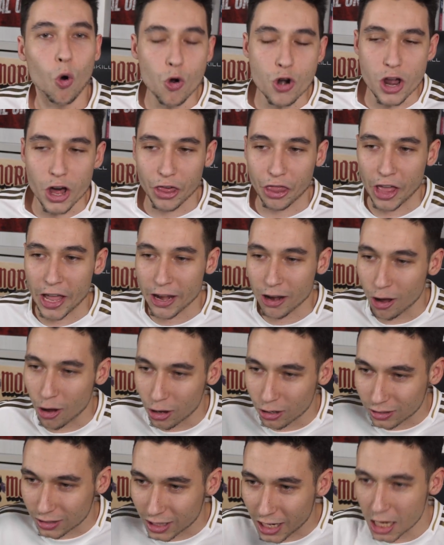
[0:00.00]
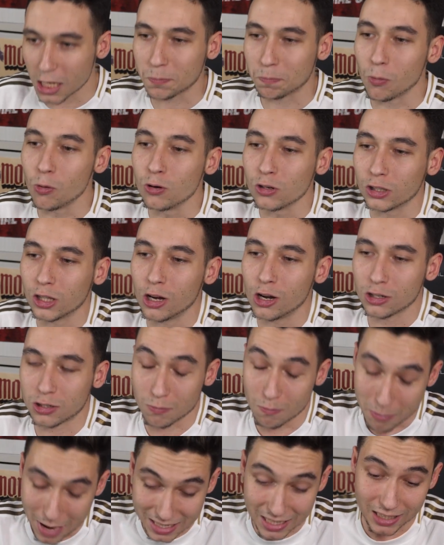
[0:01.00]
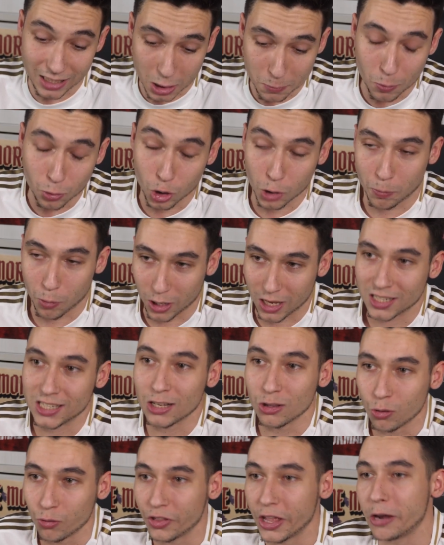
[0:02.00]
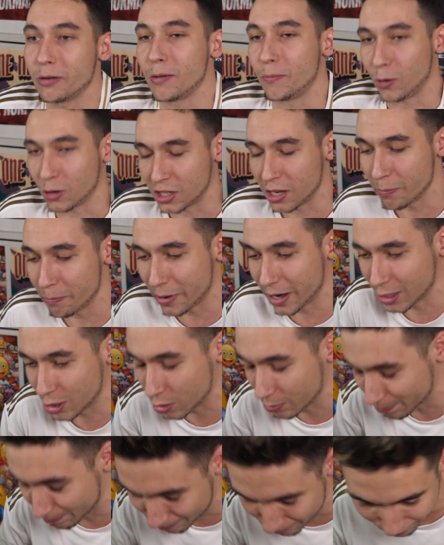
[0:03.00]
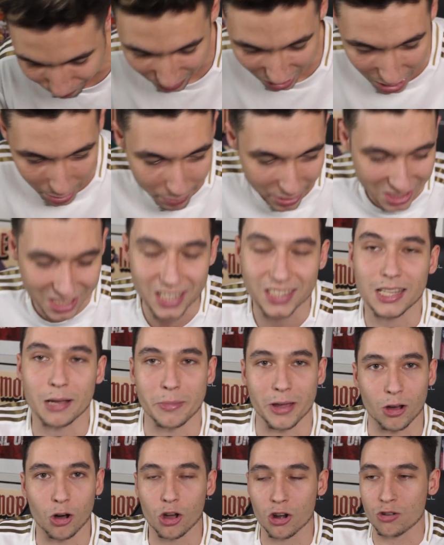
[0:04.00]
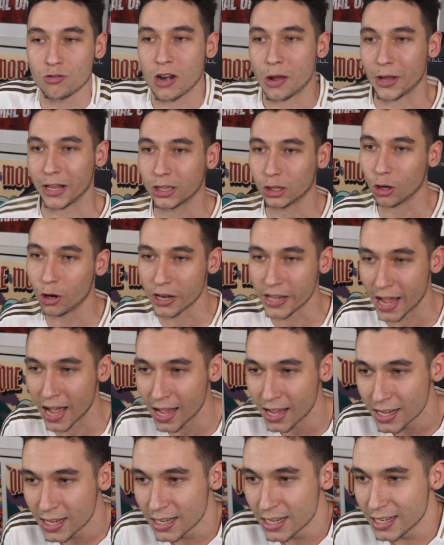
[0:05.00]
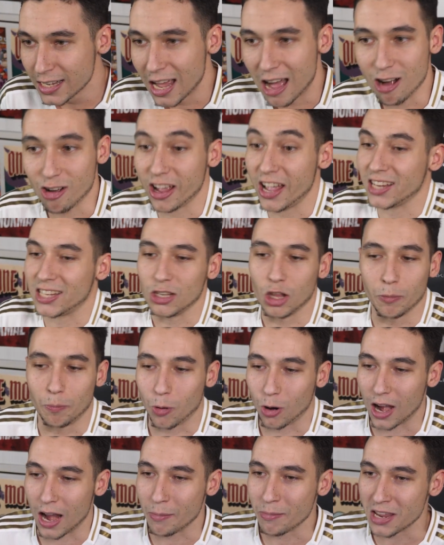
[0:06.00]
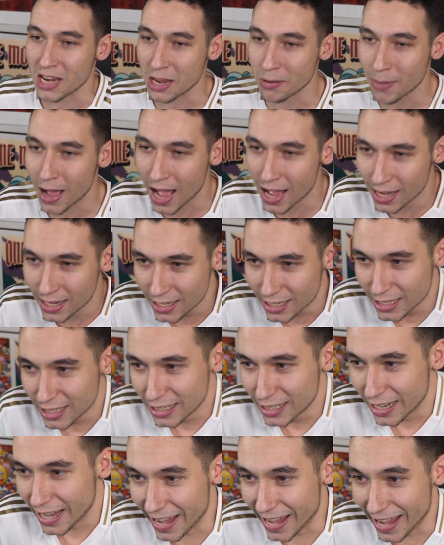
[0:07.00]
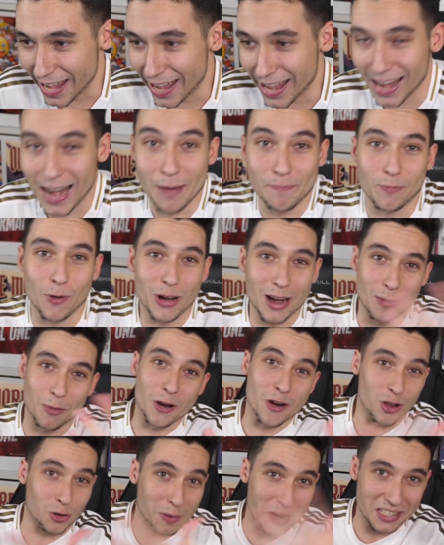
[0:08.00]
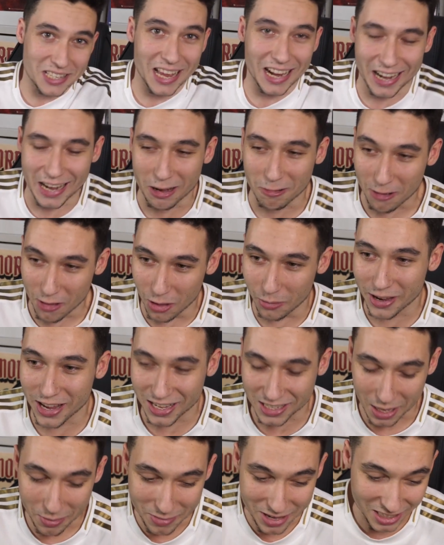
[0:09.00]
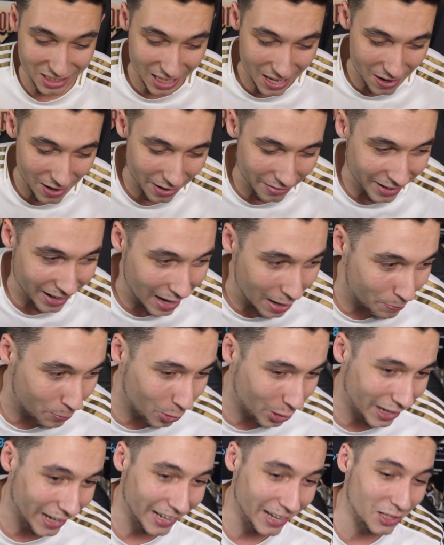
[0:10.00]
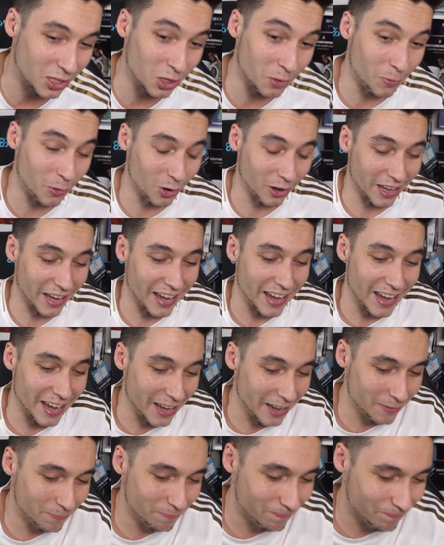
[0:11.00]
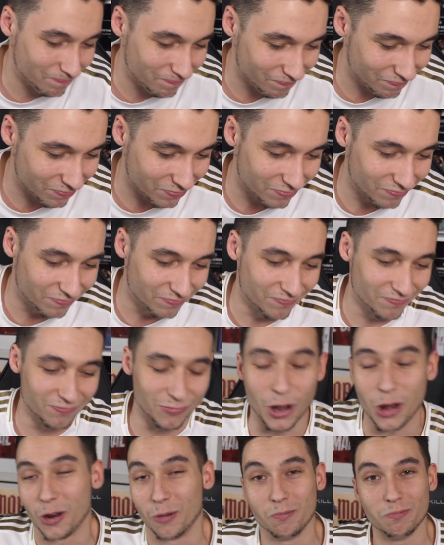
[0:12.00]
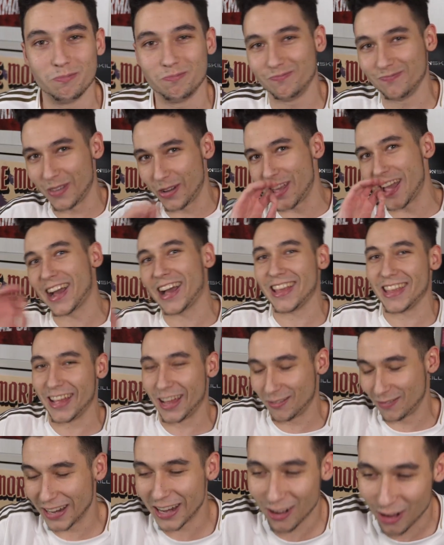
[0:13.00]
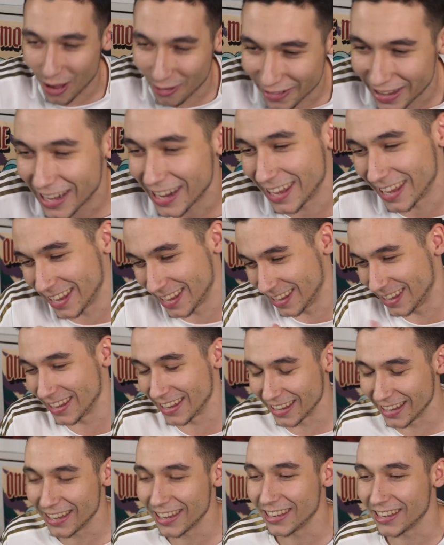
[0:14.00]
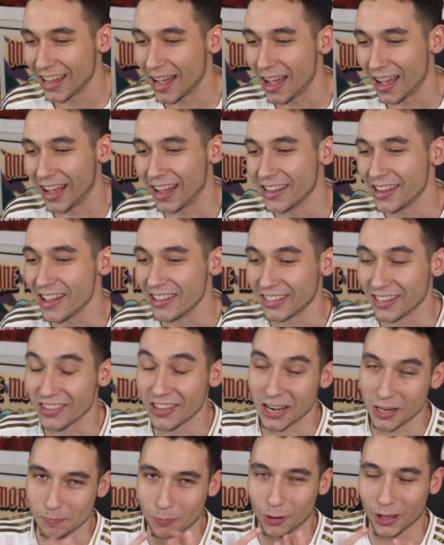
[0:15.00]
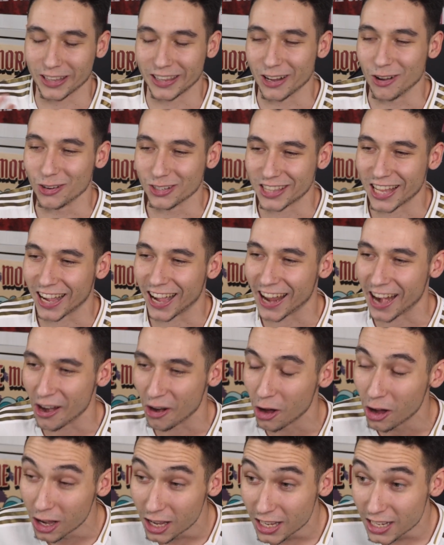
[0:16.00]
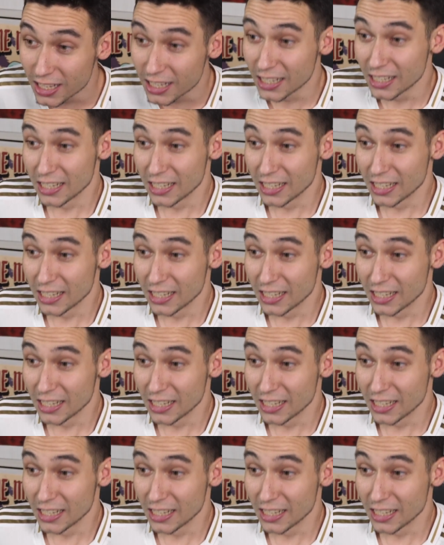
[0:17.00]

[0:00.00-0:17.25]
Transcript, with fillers: 1-0, 3 puntos, más que 3 puntos porque siendo un derby pues siempre, es, mm, siempre sienta mejor en una victoria, aunque haya sido por la mínima. Eh, la porra, bueno, os vais a reír cuando vayáis a mi Instagram a ver la porra que he hecho porque... Mm, bueno, me voy a callar, irlo a ver y, y ya, ya entenderéis por qué tengo esta cara, ¿no?